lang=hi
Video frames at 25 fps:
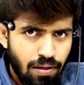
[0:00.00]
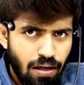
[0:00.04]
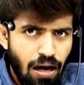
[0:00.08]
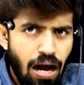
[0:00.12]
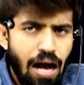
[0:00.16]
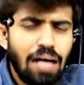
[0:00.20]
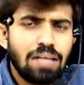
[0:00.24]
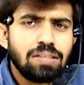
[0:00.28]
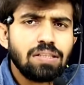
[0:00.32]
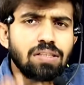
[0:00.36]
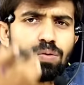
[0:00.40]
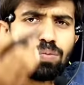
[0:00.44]

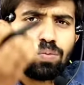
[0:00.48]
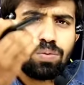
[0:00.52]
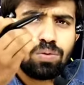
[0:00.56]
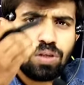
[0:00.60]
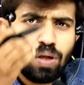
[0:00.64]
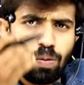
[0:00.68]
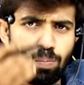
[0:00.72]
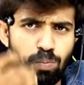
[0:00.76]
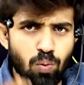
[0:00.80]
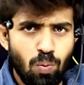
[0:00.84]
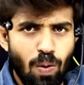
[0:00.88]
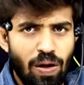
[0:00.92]
कहाँ से
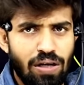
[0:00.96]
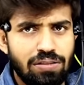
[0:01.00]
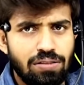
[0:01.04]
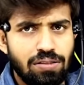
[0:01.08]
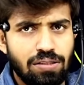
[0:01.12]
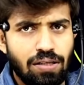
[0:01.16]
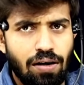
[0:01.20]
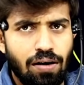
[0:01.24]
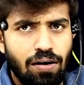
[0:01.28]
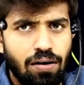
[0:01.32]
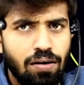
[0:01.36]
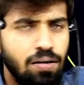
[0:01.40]
उद्गम हुआ
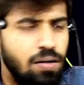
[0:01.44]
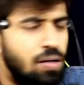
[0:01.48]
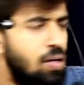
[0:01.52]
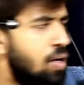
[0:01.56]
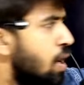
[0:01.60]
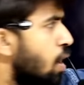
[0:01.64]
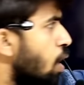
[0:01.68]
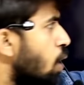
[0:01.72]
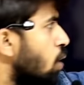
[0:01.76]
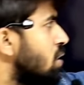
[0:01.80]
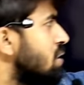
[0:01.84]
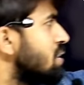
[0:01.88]
इसका
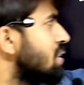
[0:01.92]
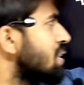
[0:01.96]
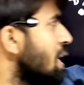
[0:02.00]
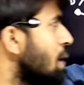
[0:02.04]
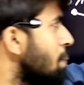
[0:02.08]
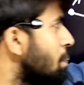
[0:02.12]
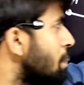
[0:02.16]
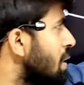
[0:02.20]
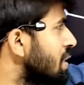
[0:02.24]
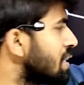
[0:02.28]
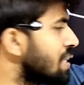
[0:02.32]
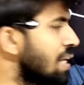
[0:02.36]
और
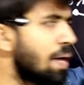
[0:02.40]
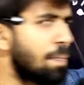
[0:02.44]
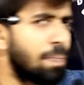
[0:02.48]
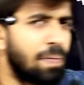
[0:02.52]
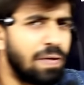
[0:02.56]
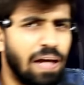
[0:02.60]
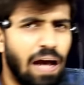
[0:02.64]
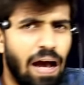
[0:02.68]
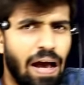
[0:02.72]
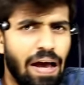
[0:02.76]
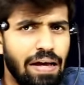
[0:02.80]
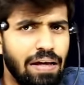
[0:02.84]
इसका मतलब
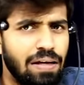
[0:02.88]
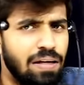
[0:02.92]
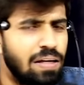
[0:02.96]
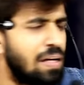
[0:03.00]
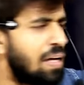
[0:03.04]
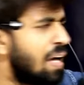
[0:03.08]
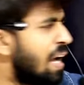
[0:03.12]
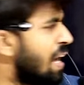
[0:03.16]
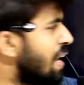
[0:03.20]
क्या है